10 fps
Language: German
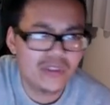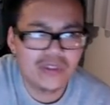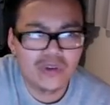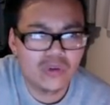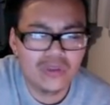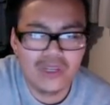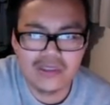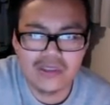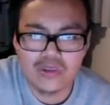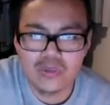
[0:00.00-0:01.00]
Sekunden
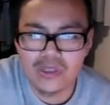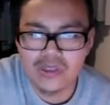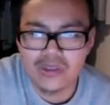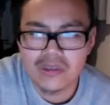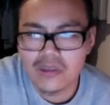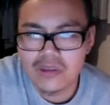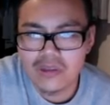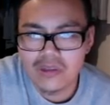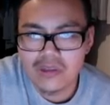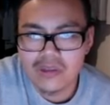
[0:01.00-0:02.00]
Restzeit übrig.
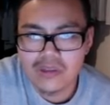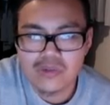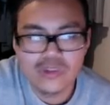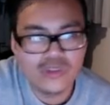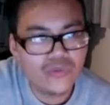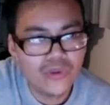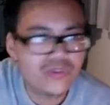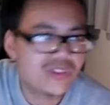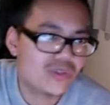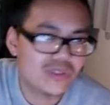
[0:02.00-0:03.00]
Zwischen
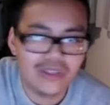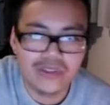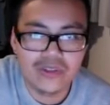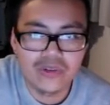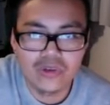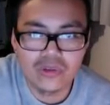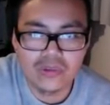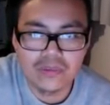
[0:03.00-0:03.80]
50 und 60 Sekunden.